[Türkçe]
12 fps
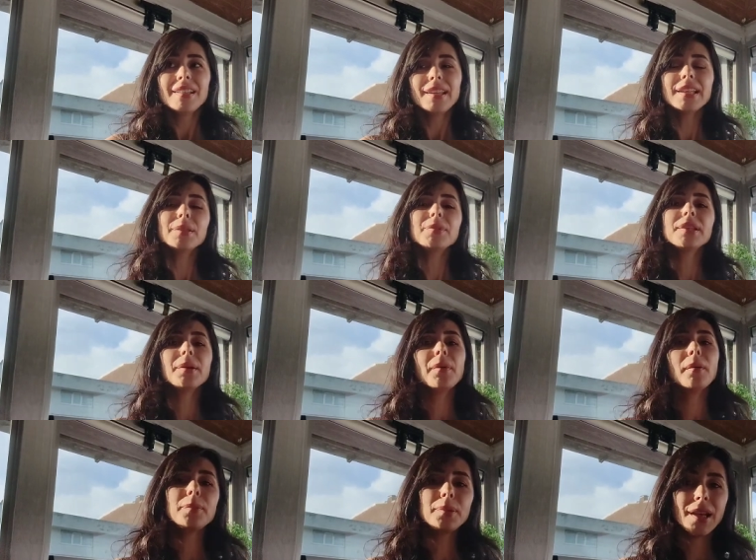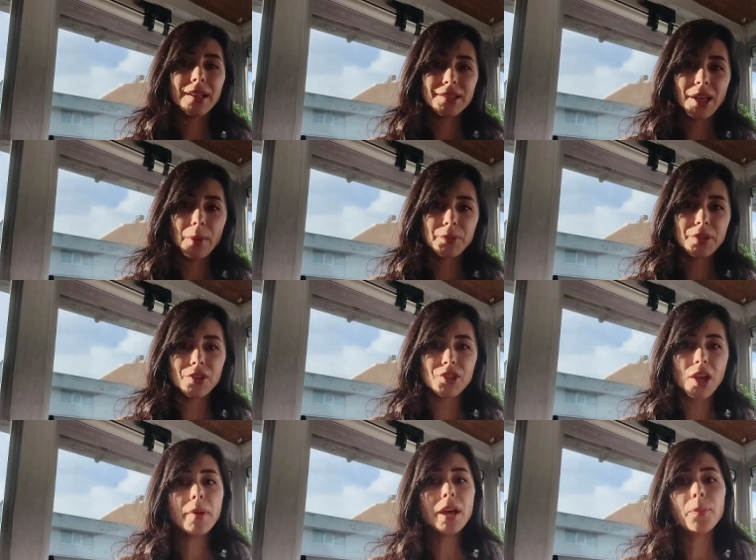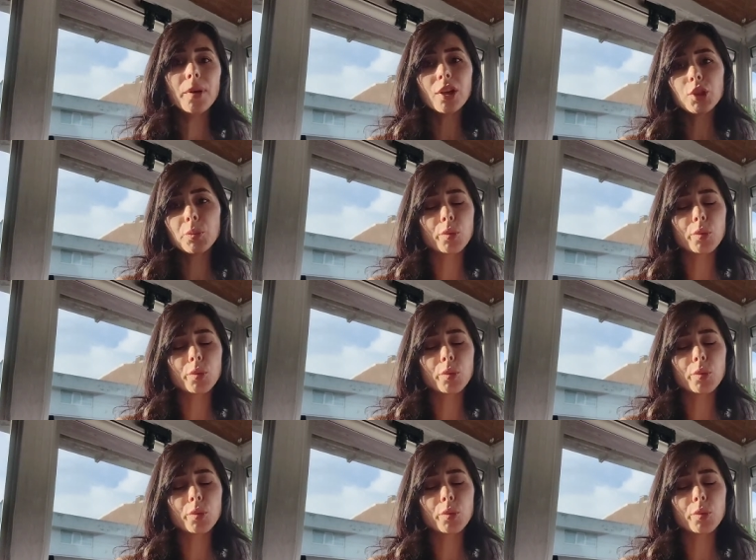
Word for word: Dedim ki tamam implant yaptıracağım. Para